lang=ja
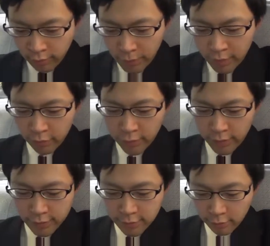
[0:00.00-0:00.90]
港区
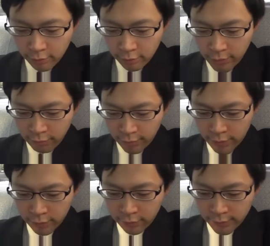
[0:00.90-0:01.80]
に出向には
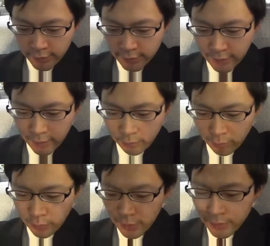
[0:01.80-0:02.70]
なるんですけれど
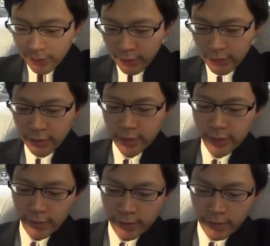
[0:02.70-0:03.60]
も、近々で
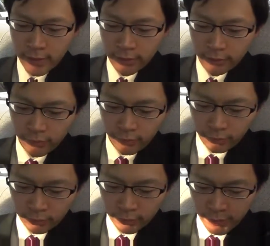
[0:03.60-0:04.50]
探しているという
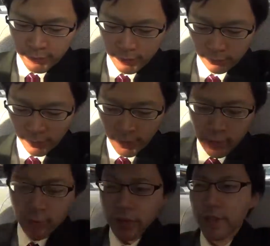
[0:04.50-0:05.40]
ことでしたので、
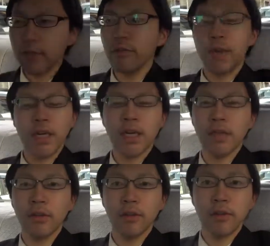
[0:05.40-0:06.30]
もし興味があ
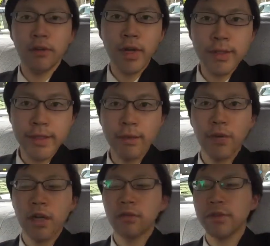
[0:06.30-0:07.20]
るという会社
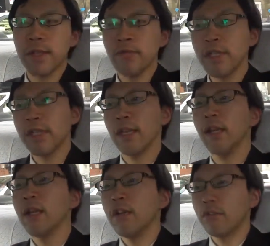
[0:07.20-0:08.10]
様がございましたら、
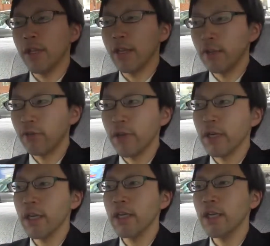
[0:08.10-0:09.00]
お気軽にお声
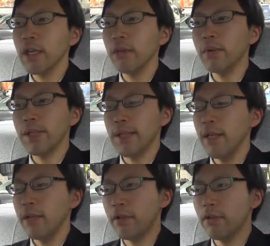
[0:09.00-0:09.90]
掛けいただければですね、
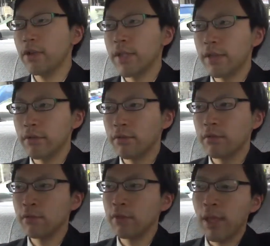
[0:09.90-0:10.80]
より詳しい情
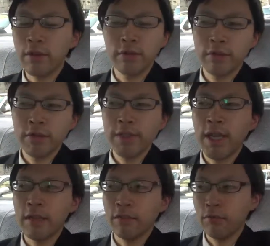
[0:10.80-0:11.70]
報をご提供し
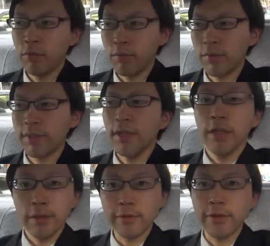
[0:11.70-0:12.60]
たいと思います。
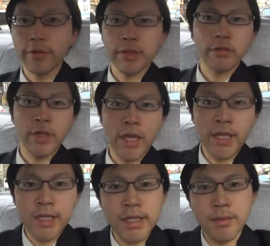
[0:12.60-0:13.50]
どうぞよろしくお願
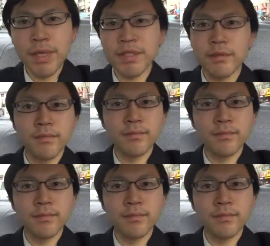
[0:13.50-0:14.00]
いいたします。